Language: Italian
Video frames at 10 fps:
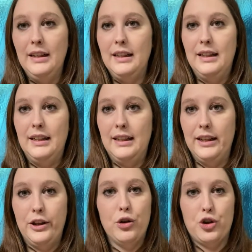eh,
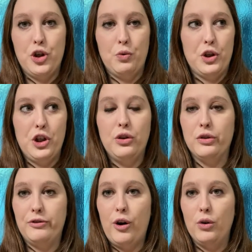io ho 500
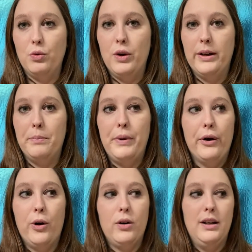follower,
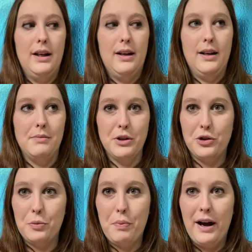però la, la
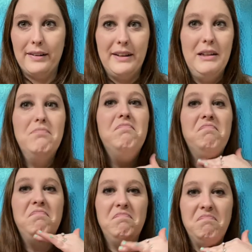maggior parte
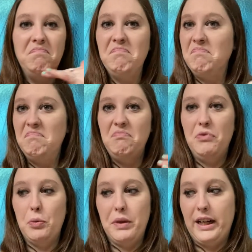
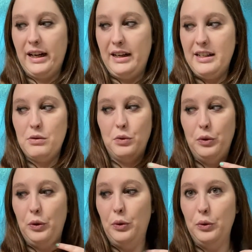non mi caga
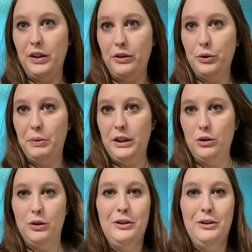nessuno o tantomeno